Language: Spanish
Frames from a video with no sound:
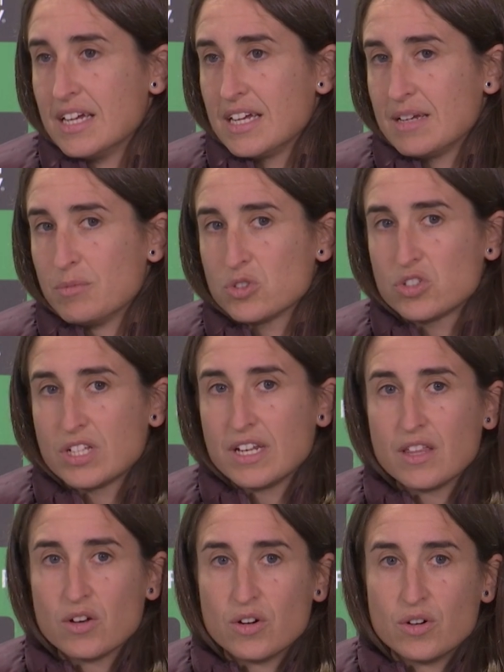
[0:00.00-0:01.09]
Hemos
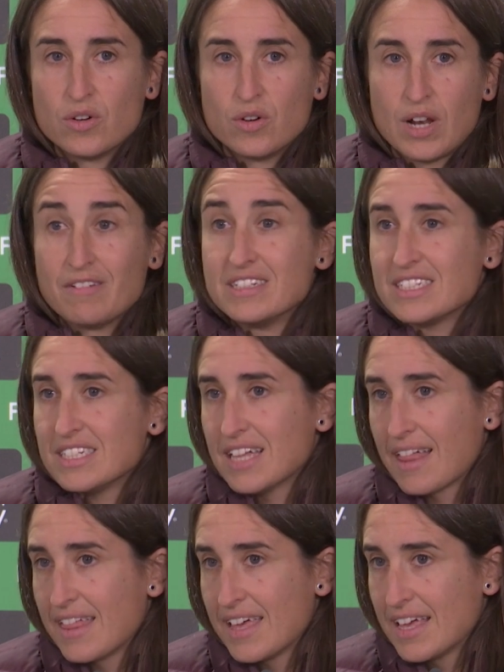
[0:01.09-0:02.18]
tenido la
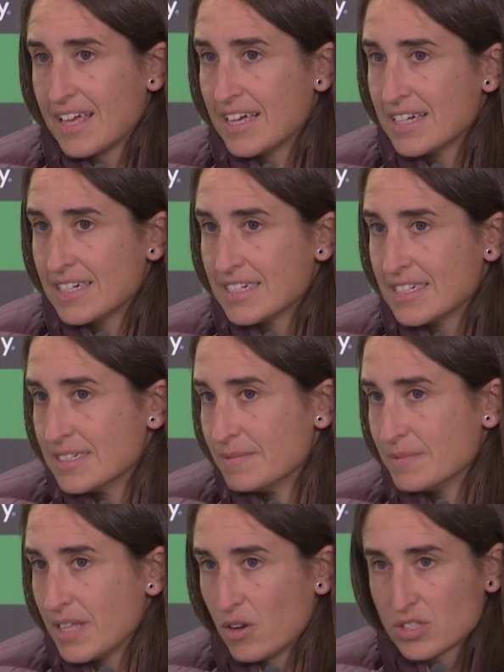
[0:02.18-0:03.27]
visita de,
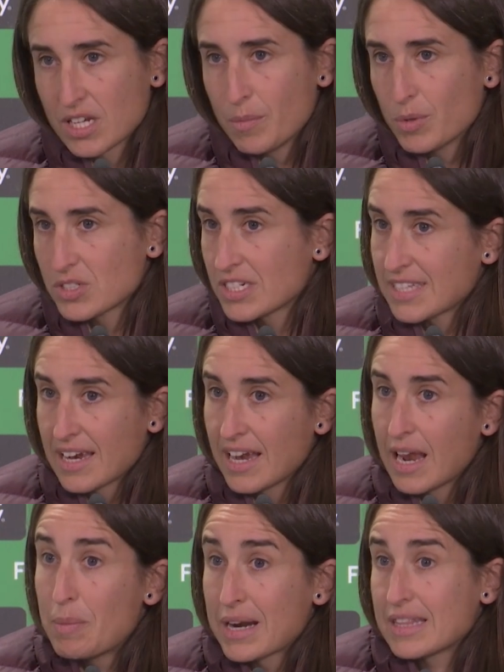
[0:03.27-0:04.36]
los equipos que están
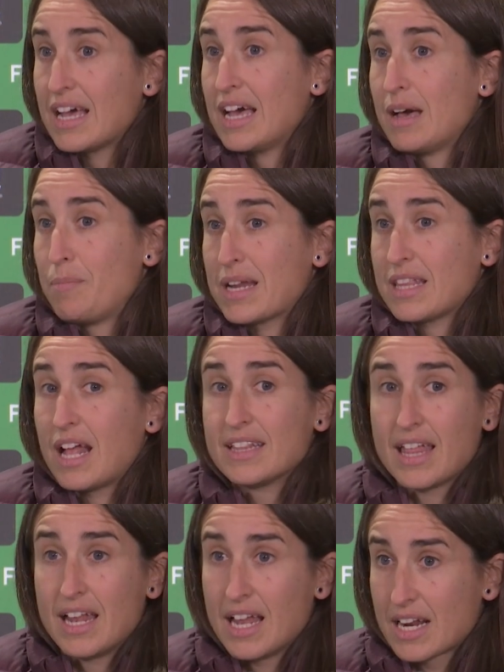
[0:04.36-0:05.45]
en la parte,
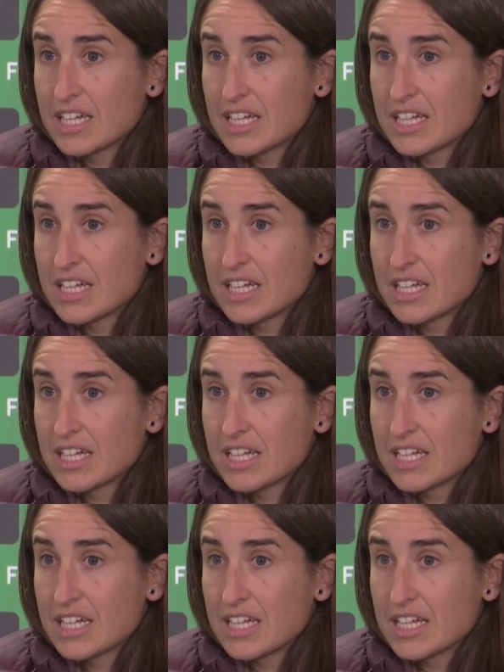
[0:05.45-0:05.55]
alta de la